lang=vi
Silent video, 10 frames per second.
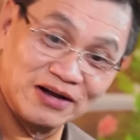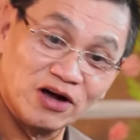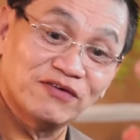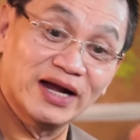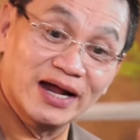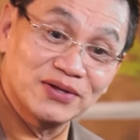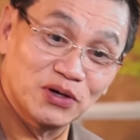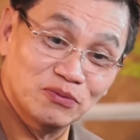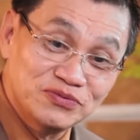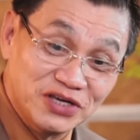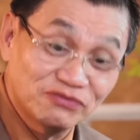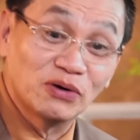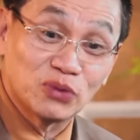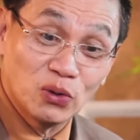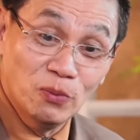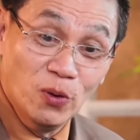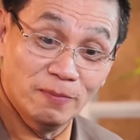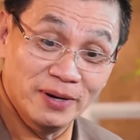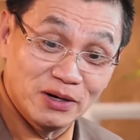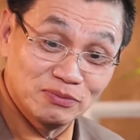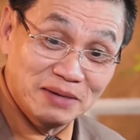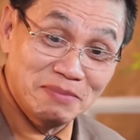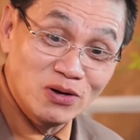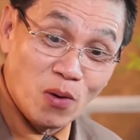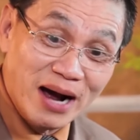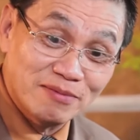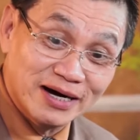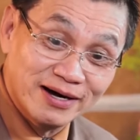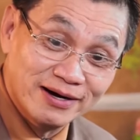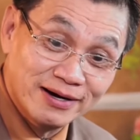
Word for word: anh có phải là anh dũng trưởng phòng thu mua bên công ty minh quang không ạ à?